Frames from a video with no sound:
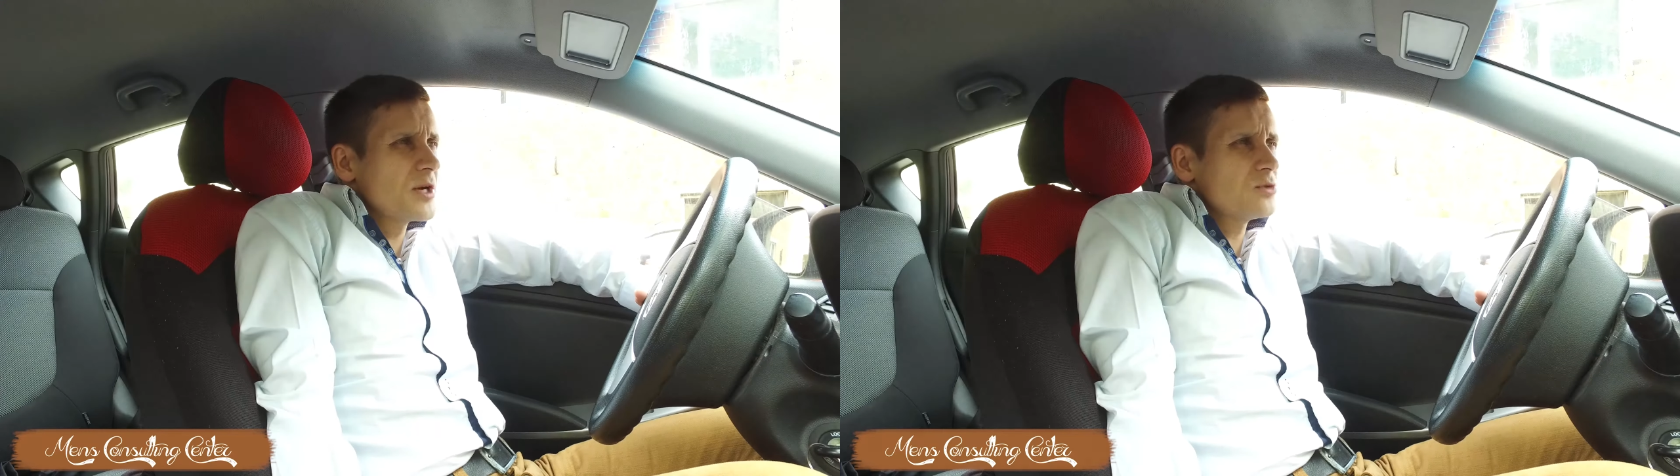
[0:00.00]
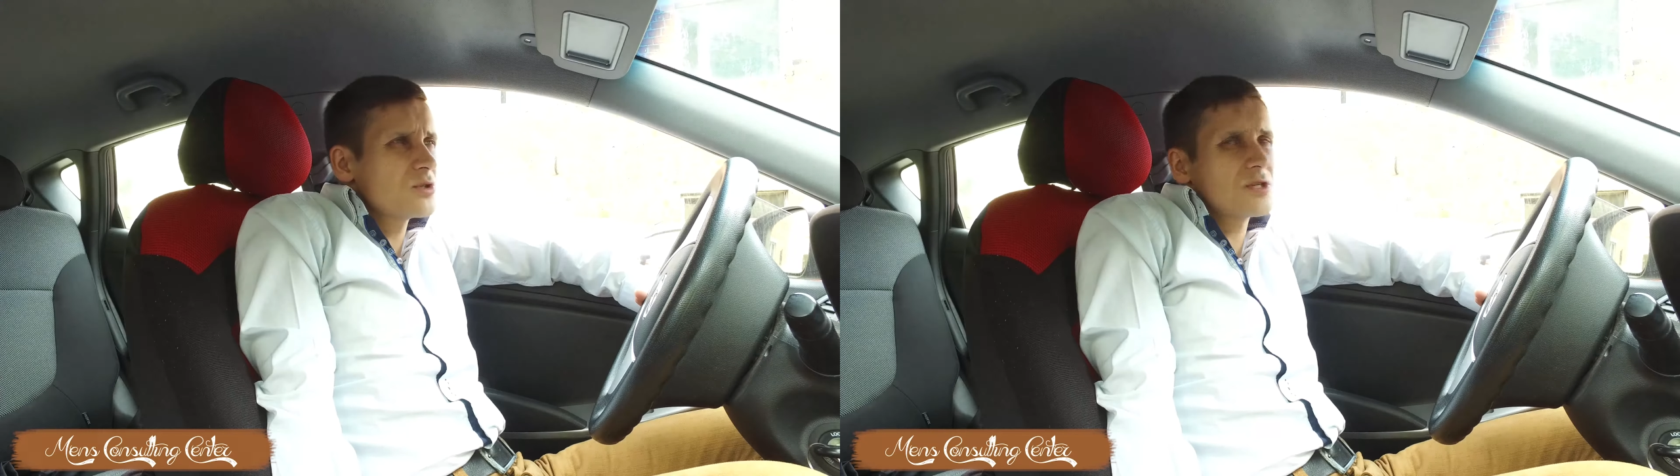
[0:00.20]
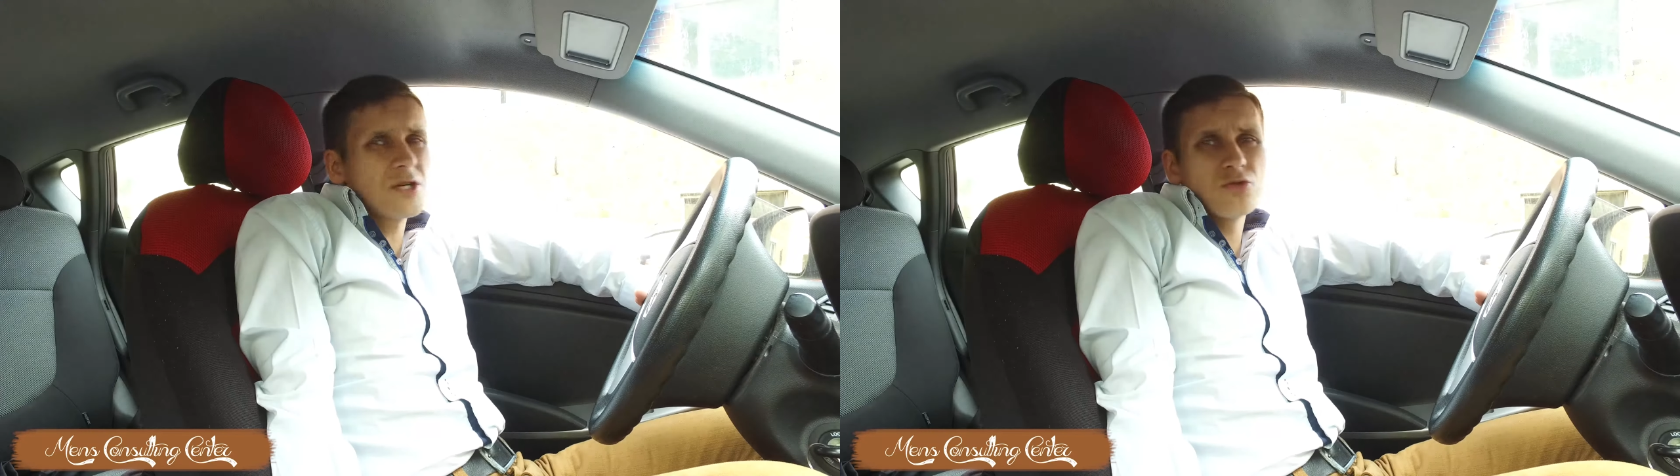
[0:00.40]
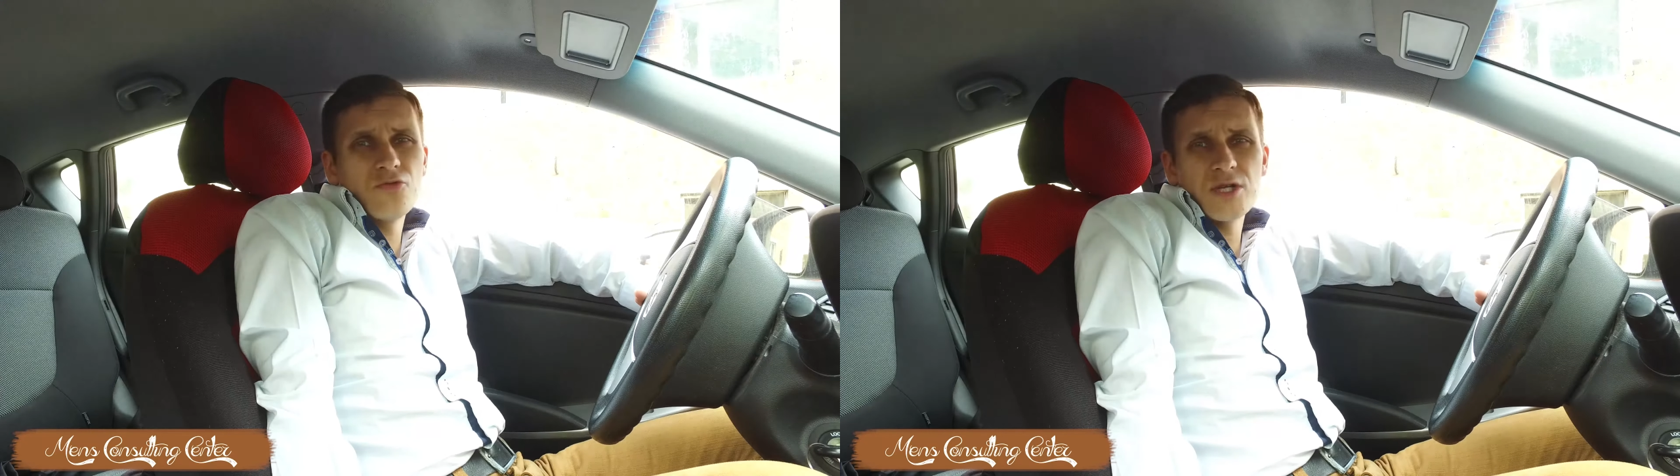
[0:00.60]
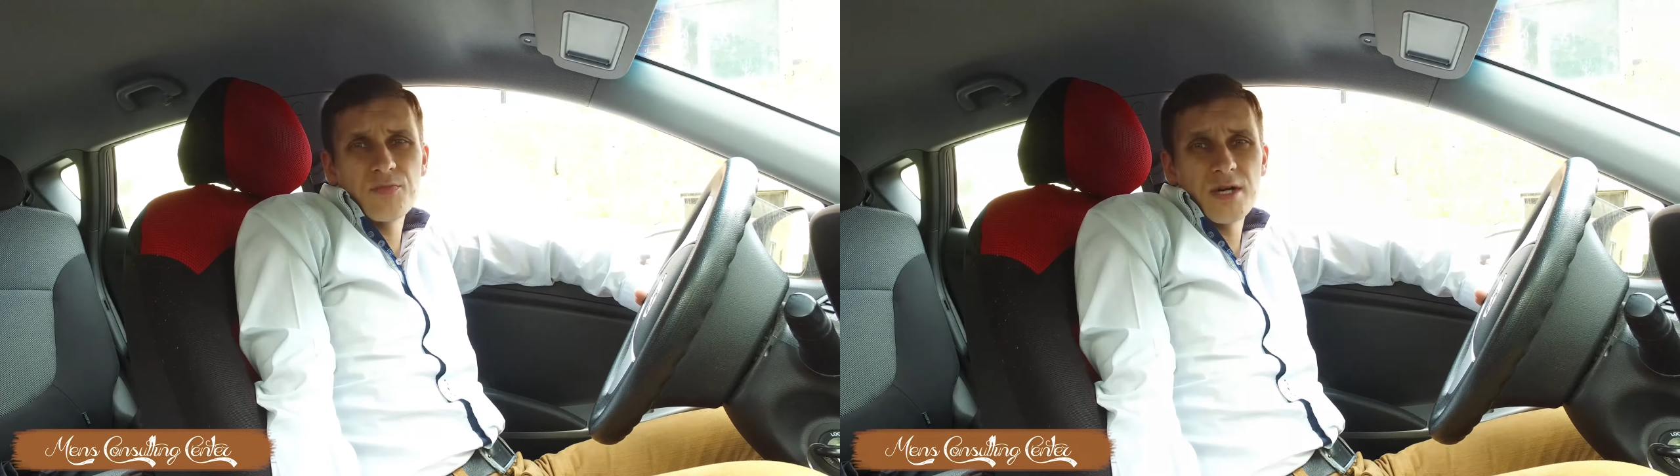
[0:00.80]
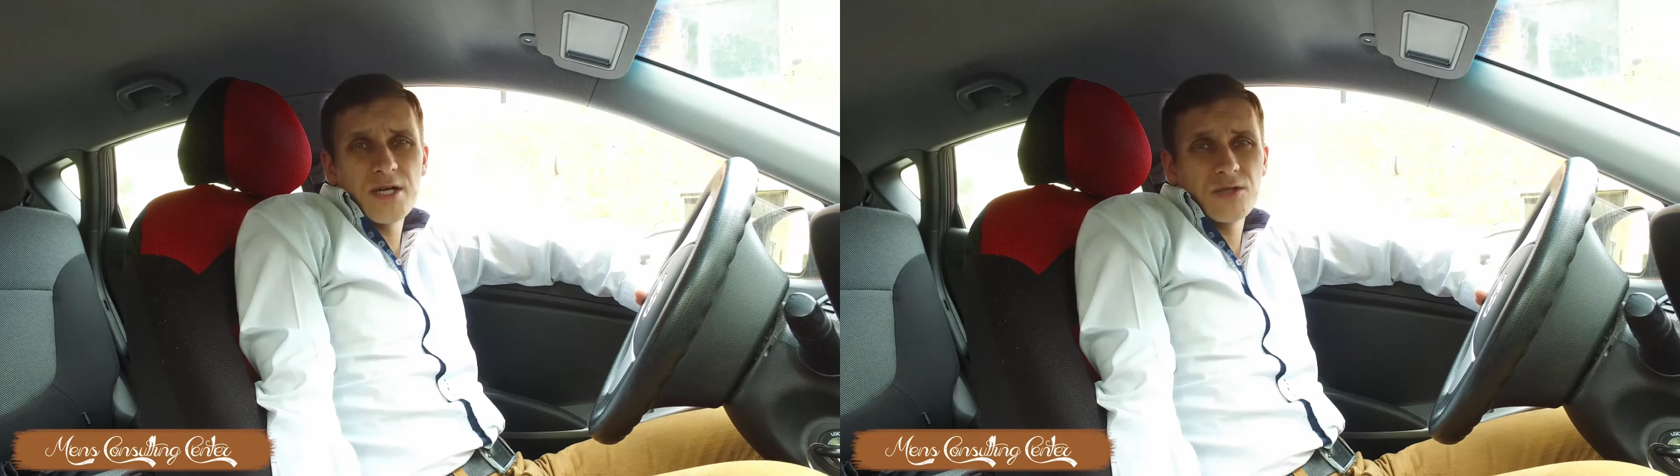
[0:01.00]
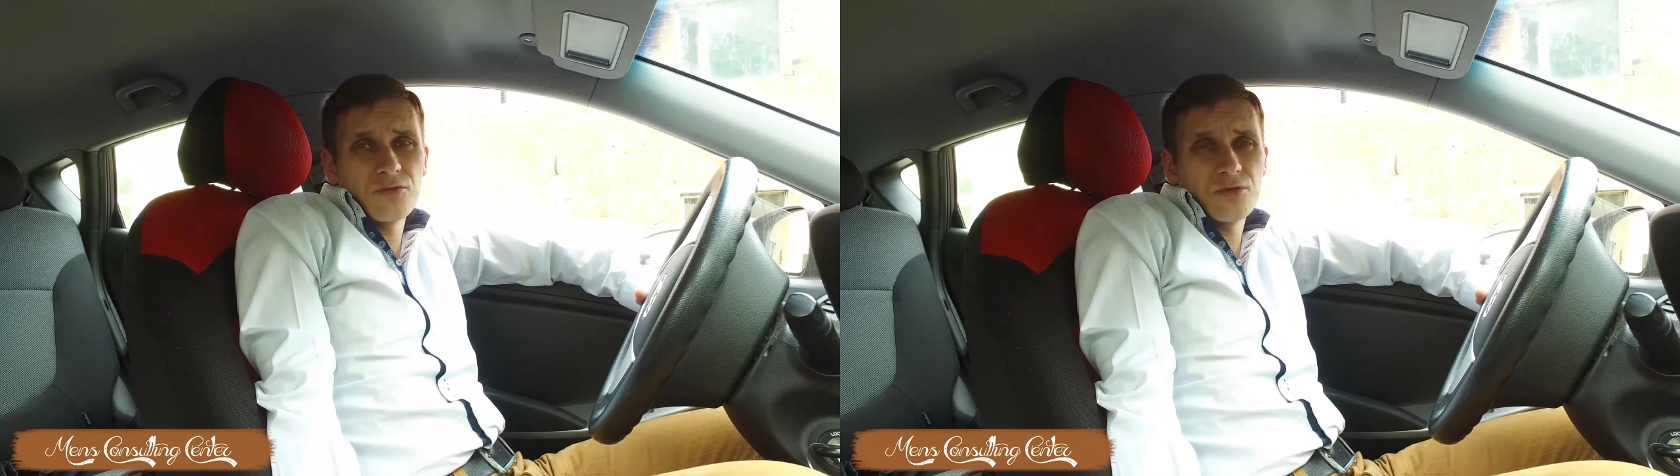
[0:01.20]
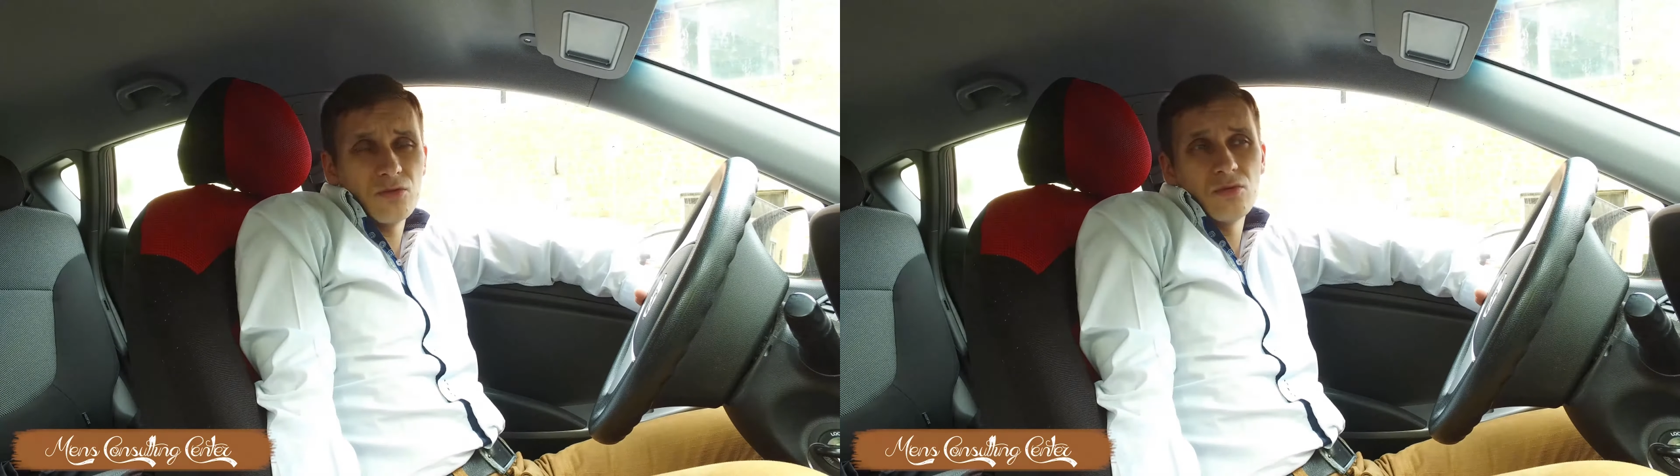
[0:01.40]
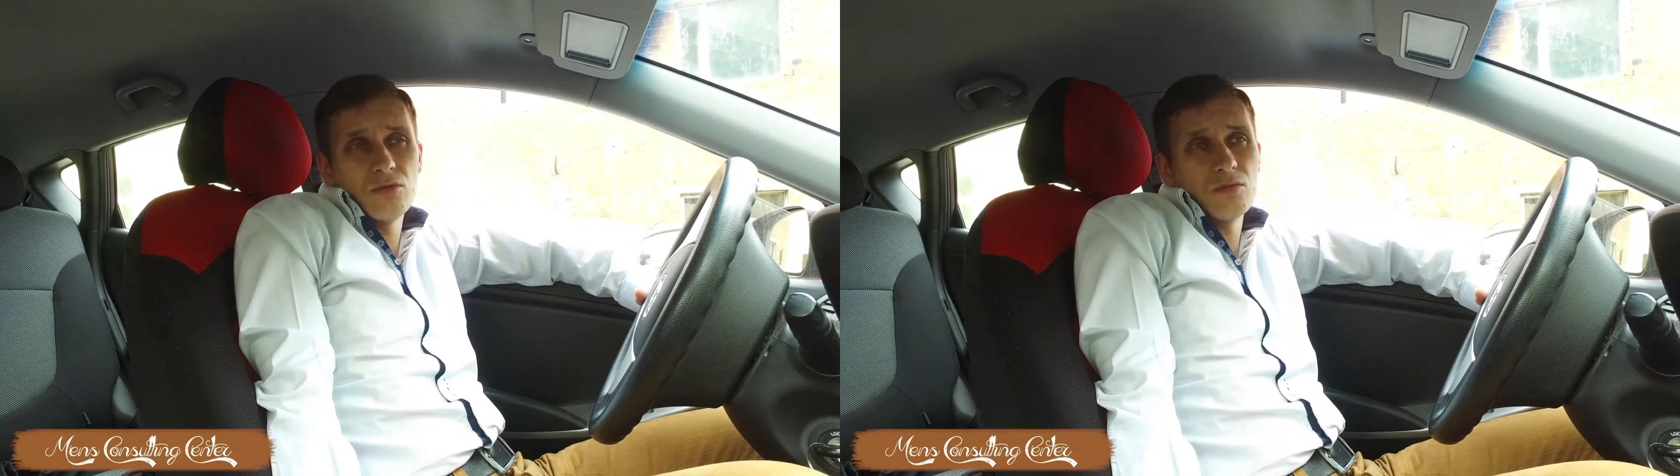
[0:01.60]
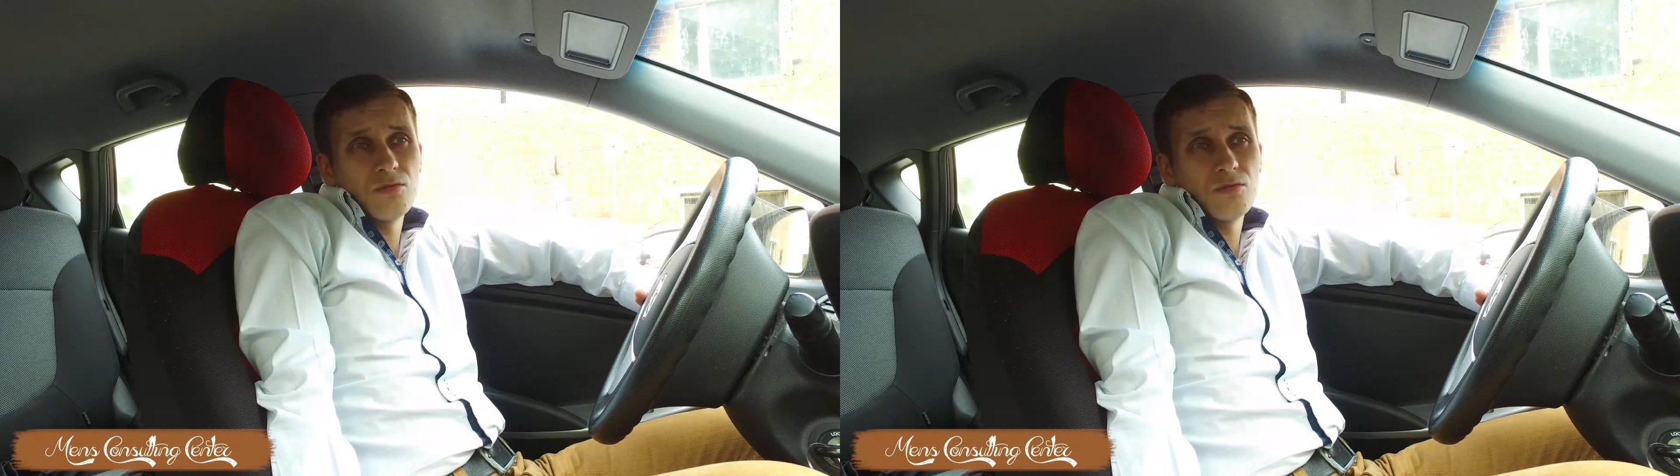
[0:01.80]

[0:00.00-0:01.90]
которая сразу у вас показывает, ну,